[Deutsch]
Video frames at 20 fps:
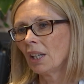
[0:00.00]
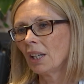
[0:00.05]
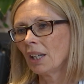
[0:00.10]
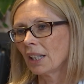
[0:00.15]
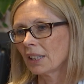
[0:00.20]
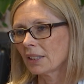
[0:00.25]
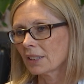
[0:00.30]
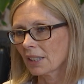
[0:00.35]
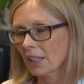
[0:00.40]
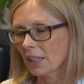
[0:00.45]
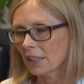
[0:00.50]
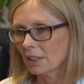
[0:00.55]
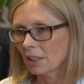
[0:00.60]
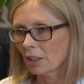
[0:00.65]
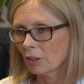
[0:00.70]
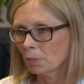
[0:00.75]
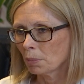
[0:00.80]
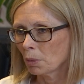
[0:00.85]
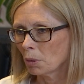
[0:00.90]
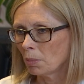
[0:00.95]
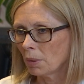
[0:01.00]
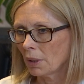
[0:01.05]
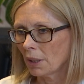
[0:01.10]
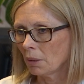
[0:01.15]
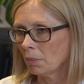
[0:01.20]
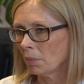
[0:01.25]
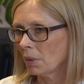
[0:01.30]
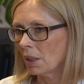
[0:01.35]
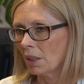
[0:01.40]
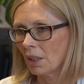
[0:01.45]

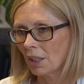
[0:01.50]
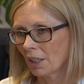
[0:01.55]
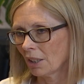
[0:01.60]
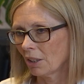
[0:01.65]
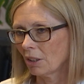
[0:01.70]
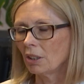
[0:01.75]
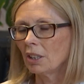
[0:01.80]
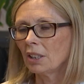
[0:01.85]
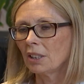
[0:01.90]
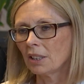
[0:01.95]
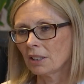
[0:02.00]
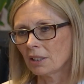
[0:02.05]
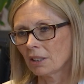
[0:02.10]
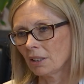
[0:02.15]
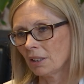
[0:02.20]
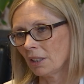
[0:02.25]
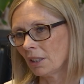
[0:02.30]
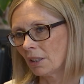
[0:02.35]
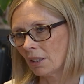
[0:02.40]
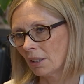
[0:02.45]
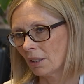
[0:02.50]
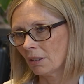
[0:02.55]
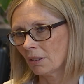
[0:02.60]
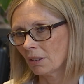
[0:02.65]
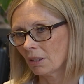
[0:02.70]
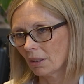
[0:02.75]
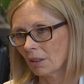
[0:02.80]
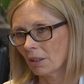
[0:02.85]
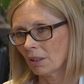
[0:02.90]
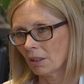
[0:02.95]
Herz-Kreislauf-Probleme, alle diese Dinge
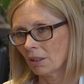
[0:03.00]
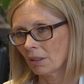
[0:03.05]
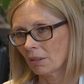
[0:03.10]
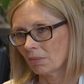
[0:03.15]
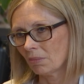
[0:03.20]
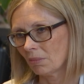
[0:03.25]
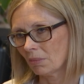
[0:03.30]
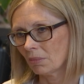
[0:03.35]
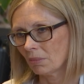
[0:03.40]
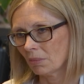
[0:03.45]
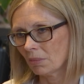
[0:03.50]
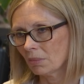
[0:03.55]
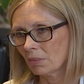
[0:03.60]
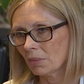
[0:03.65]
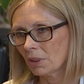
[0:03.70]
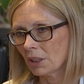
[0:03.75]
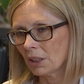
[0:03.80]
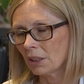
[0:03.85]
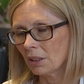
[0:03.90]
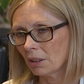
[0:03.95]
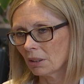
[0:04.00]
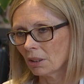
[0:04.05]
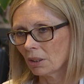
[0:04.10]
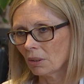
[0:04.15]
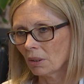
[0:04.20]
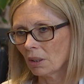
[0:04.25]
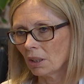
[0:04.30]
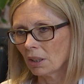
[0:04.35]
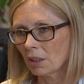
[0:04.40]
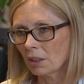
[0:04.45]
ähm, sind
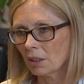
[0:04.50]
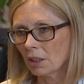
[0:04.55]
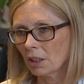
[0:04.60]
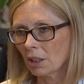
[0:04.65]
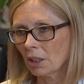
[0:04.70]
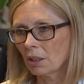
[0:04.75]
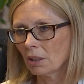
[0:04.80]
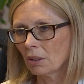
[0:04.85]
natürlich sehr